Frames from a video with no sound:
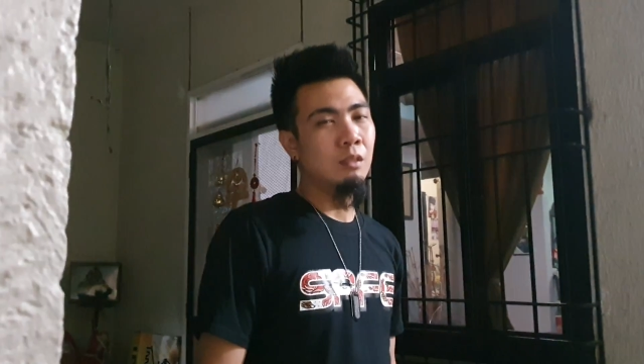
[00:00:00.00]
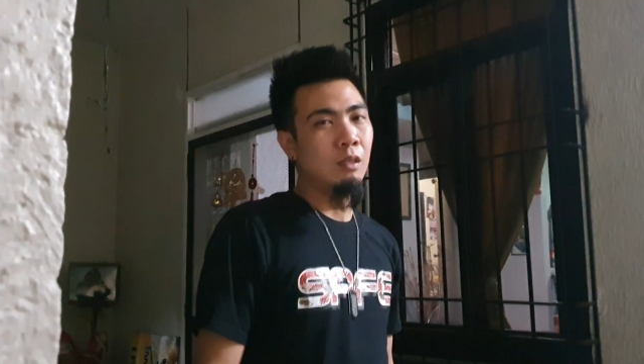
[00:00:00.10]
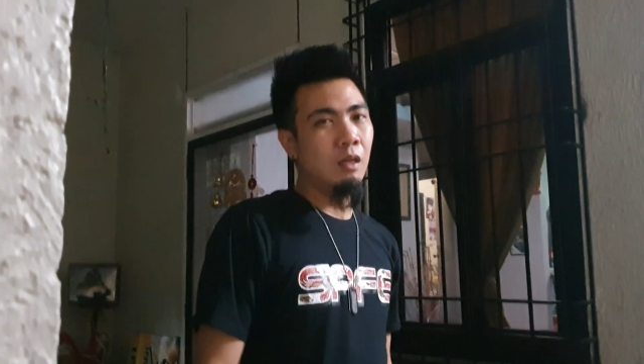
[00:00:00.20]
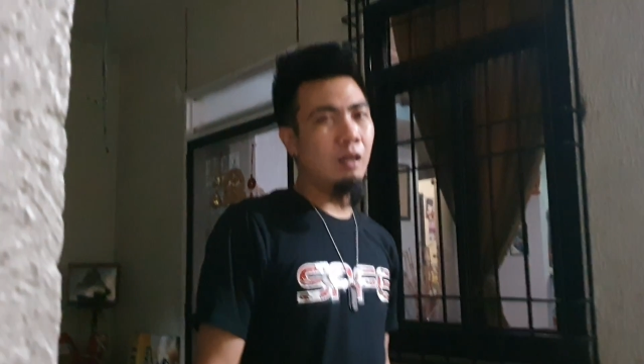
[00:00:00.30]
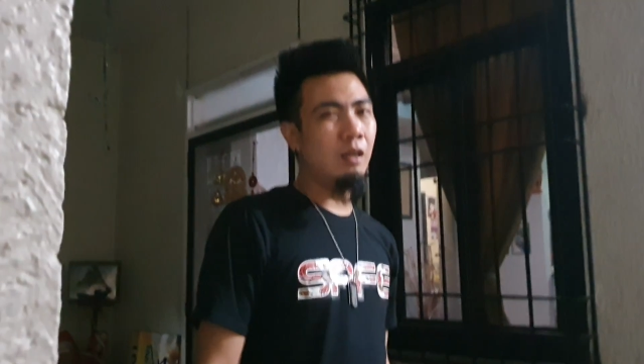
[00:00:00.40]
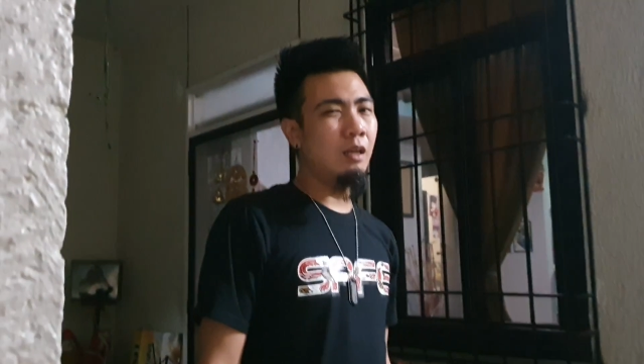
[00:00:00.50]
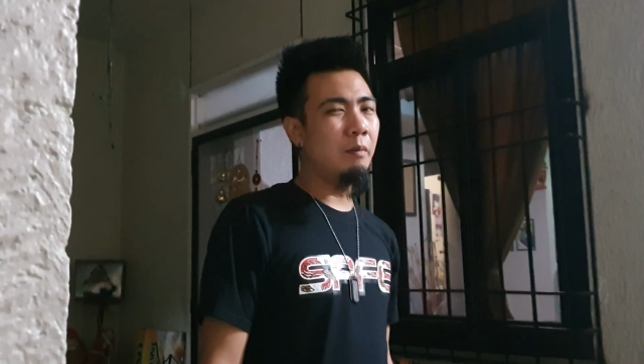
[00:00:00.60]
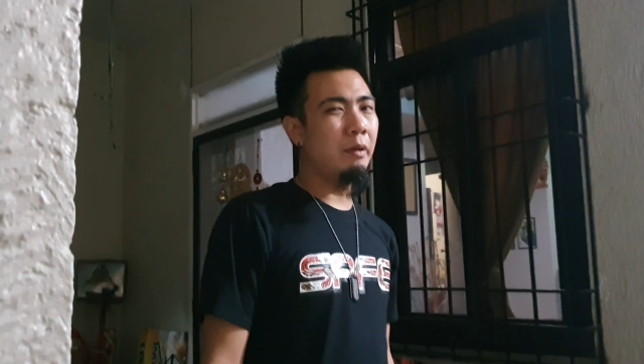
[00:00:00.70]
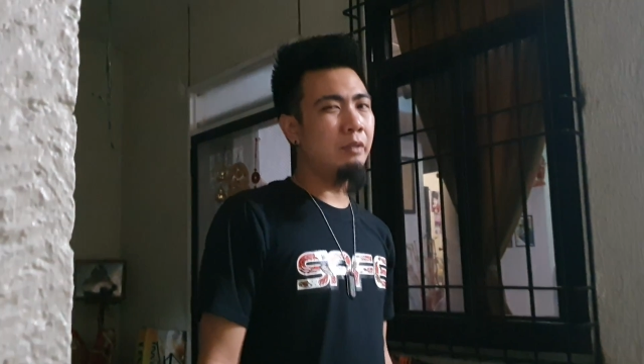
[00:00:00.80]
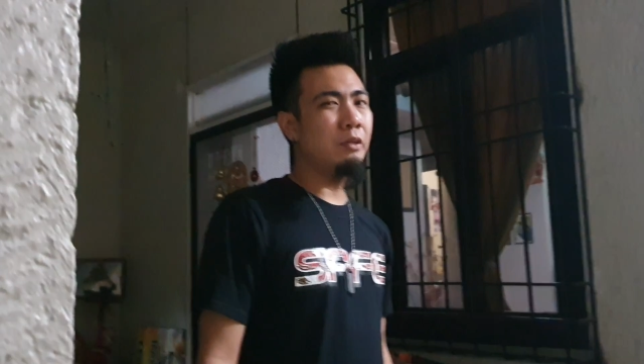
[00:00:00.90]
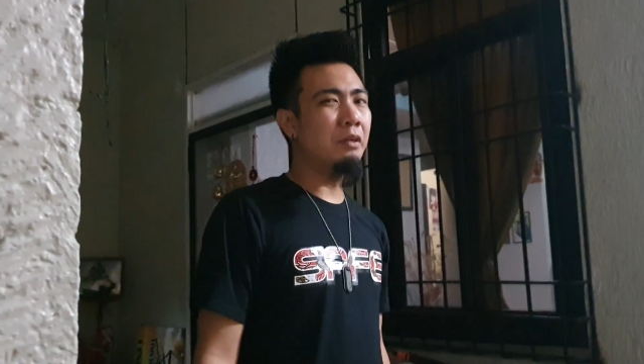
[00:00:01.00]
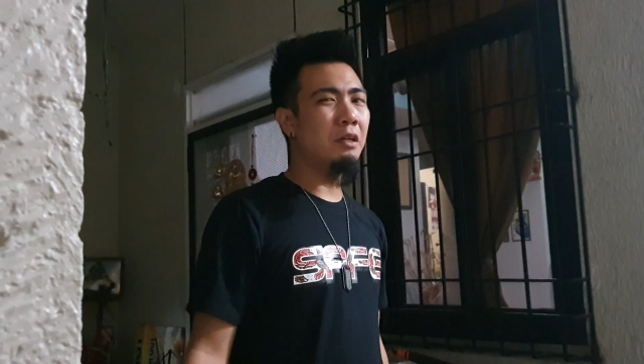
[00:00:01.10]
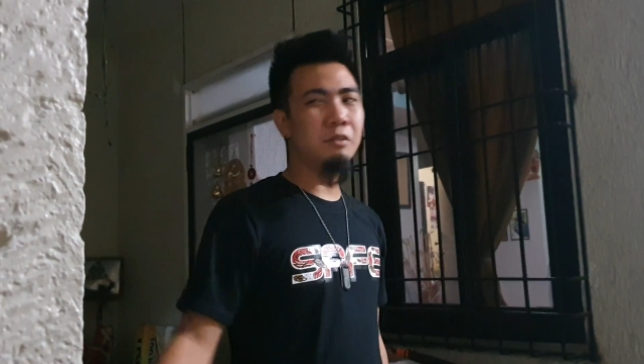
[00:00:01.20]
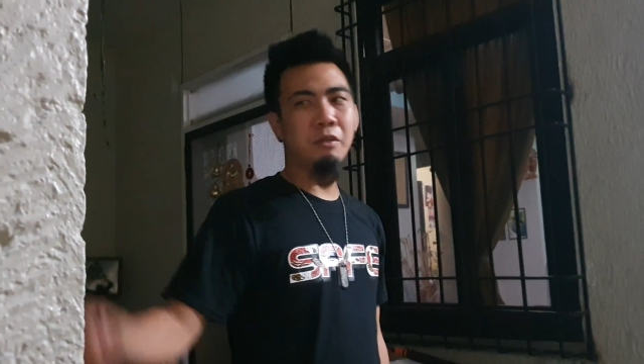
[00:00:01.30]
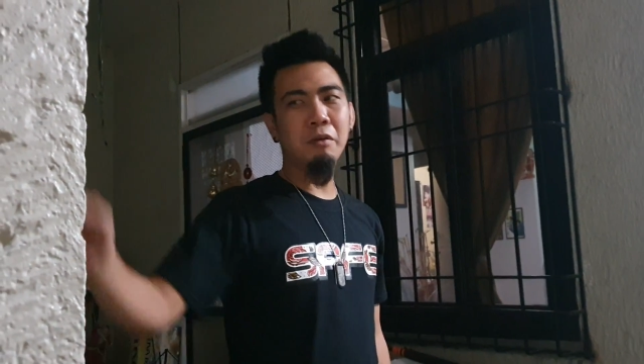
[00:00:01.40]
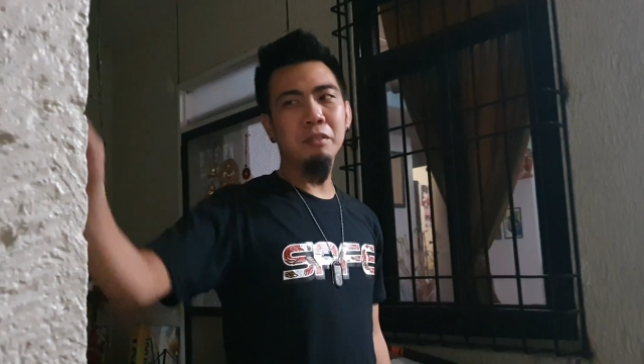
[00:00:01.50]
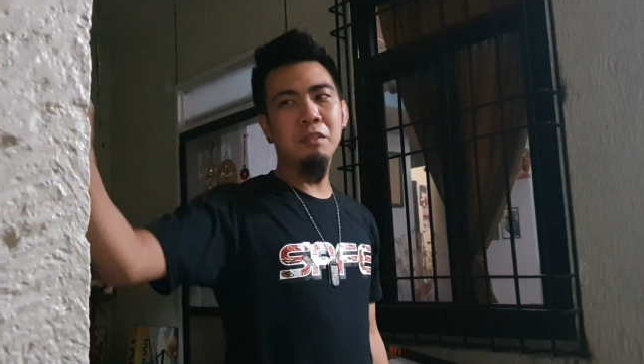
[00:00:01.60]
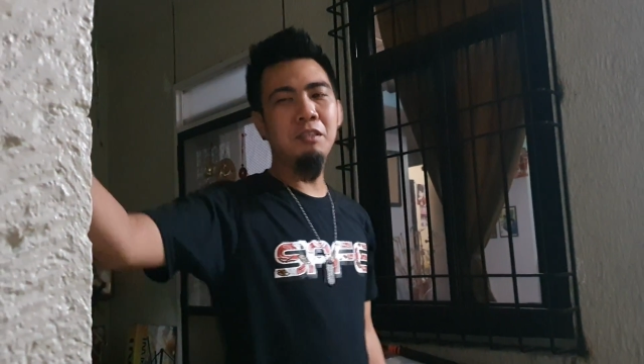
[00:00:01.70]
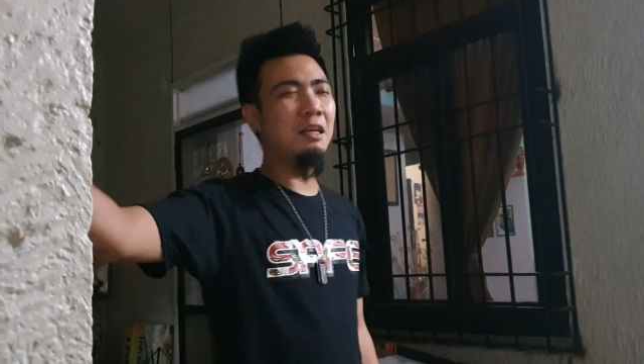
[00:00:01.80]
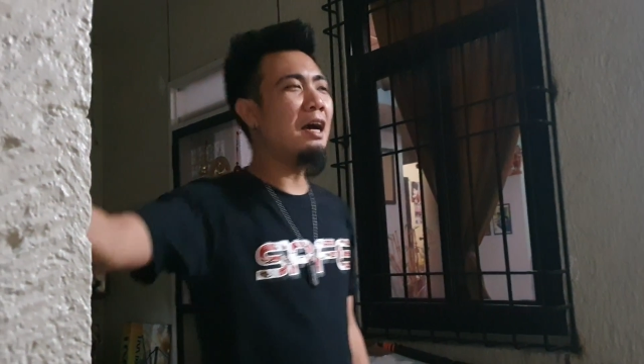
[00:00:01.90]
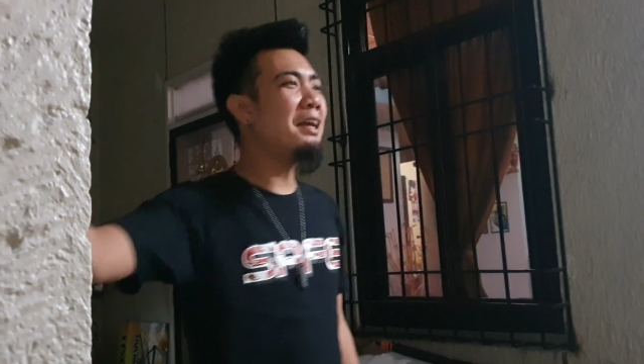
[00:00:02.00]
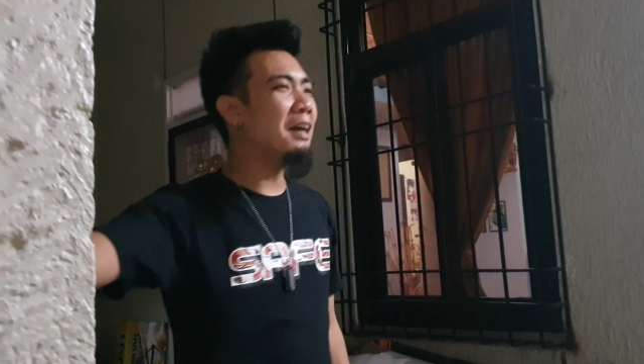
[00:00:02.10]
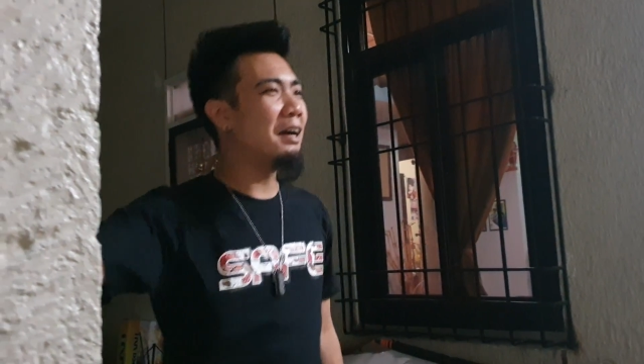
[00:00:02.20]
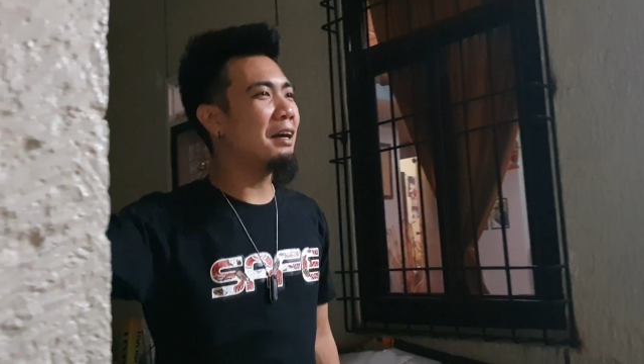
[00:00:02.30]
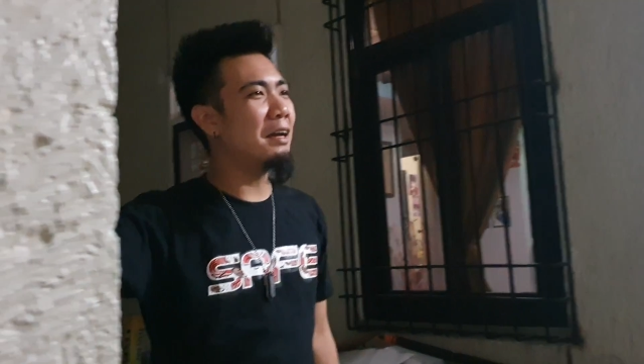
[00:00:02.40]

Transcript: Eh, Rudy eh, Boy. Medyo nag-choke kasi si Aya,